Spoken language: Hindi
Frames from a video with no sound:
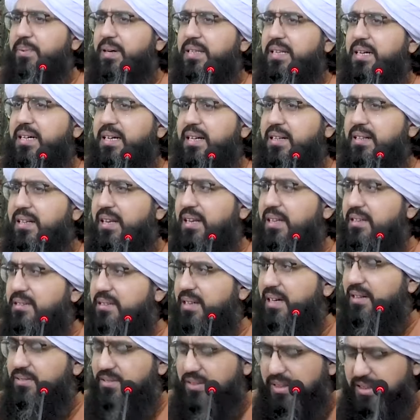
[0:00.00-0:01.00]
पैदा करने लग
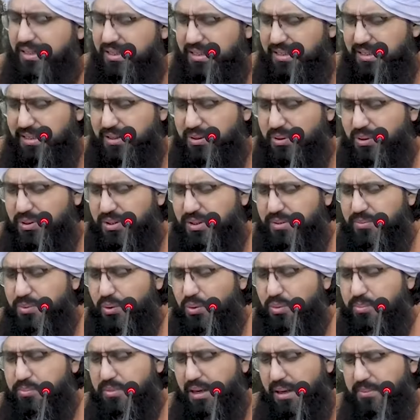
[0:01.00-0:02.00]
जाते हैं कि देखो जी
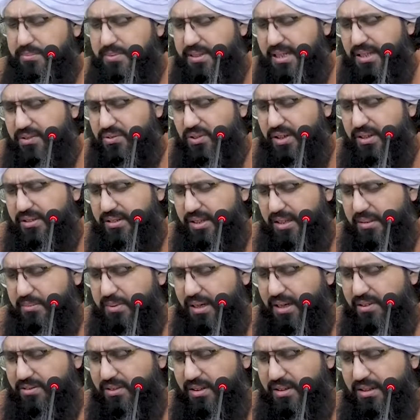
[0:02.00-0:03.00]
वो हम जैसे ही थे
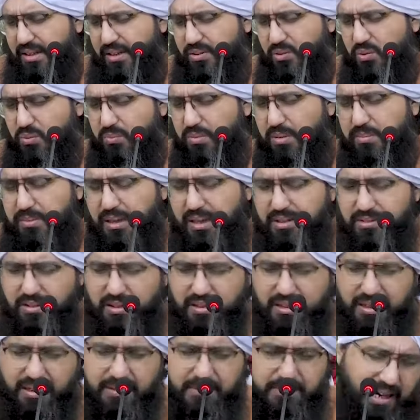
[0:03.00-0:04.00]
माज अल्लाह सुम माज
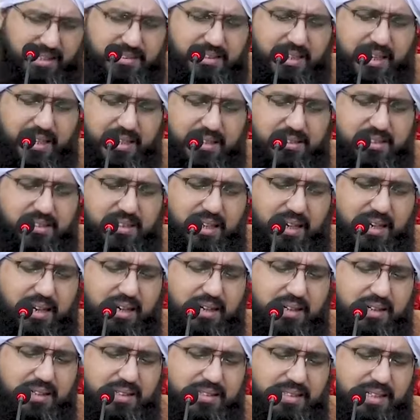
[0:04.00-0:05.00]
अल्लाह अच्छा इसका
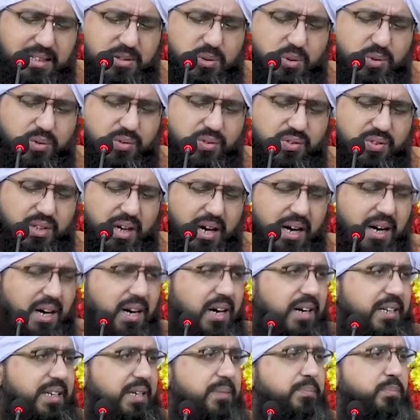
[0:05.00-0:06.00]
ये जो
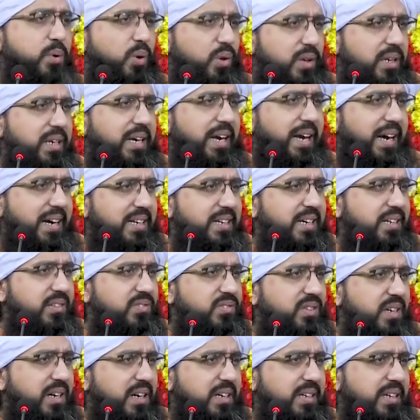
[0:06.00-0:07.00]
सारी बोली है ना
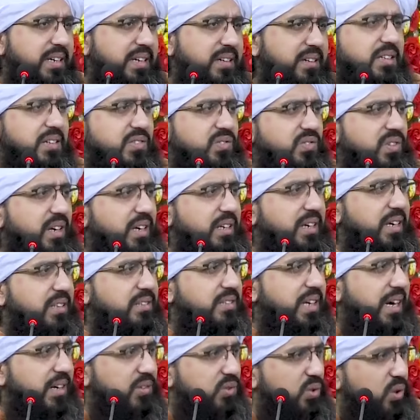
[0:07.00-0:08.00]
इस तरह की जिससे ये
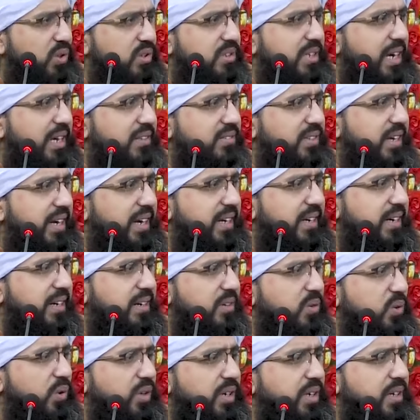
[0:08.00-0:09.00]
तासर जाता है
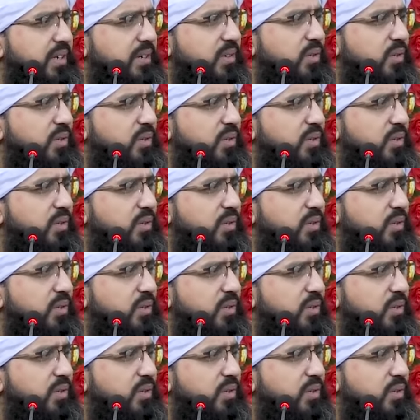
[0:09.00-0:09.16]
कि कोई